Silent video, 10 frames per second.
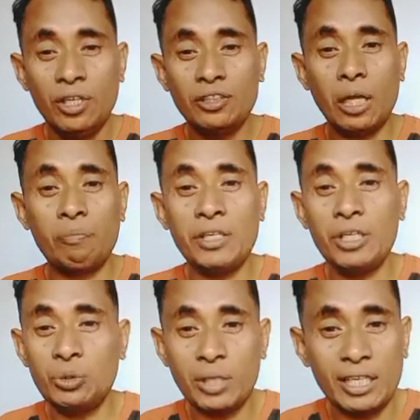tapi
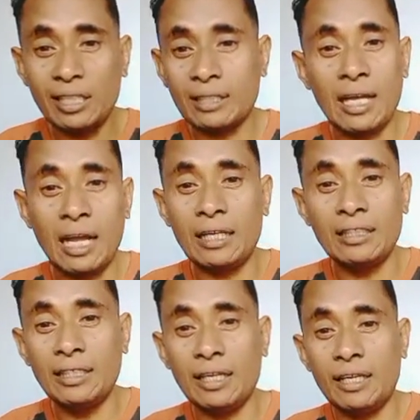itu
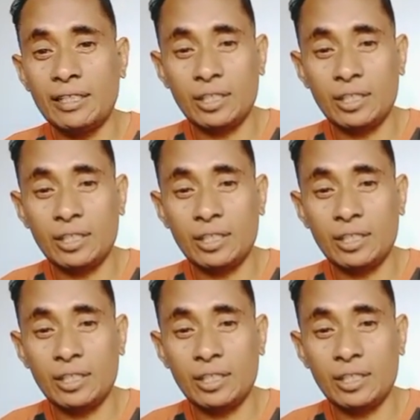kenyataannya.